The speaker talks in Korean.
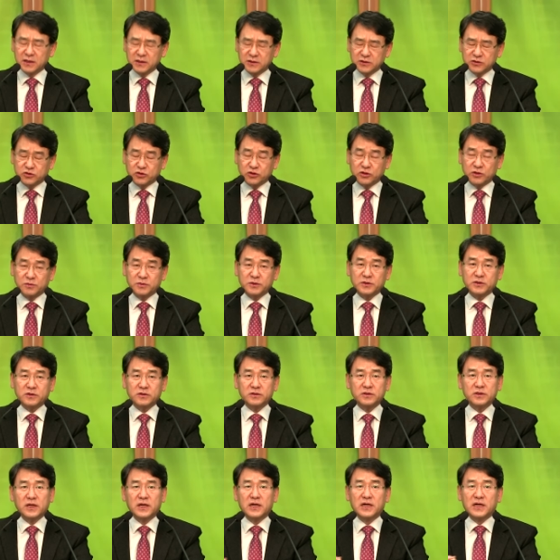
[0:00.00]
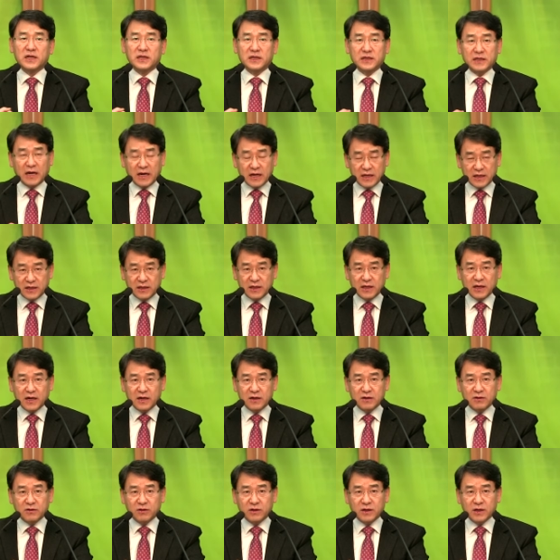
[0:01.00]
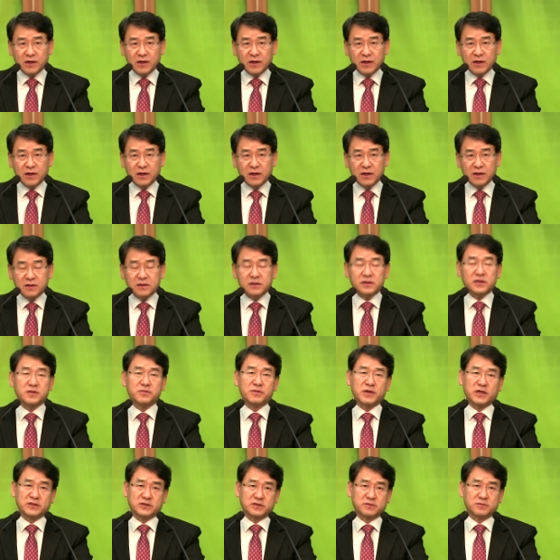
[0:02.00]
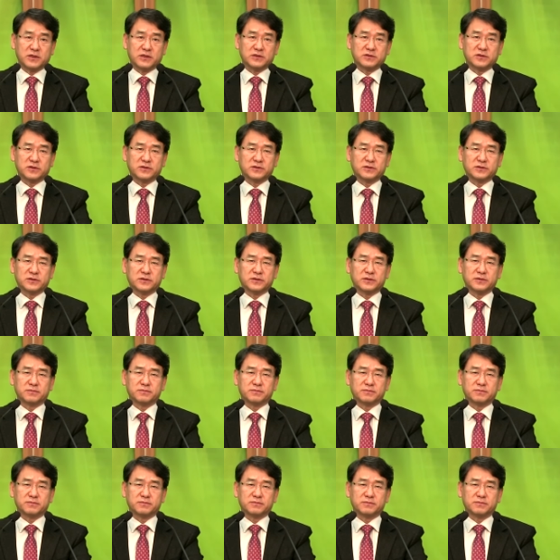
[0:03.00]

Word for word: 주님이 그건 나에게 한 거야. 그렇게 말씀하셨어요.